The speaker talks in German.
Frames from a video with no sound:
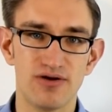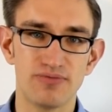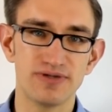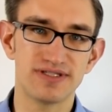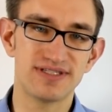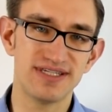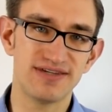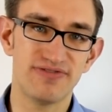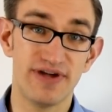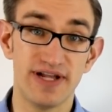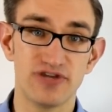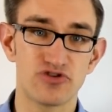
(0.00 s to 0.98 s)
ob jetzt die
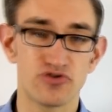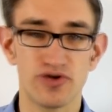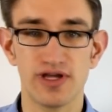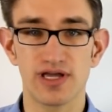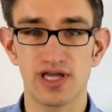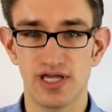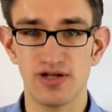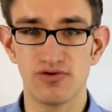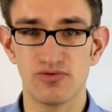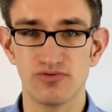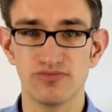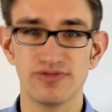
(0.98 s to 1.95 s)

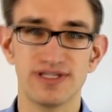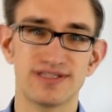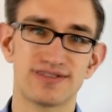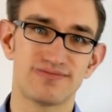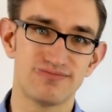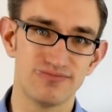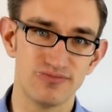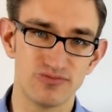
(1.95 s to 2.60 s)
Quellensteuerregelung jetzt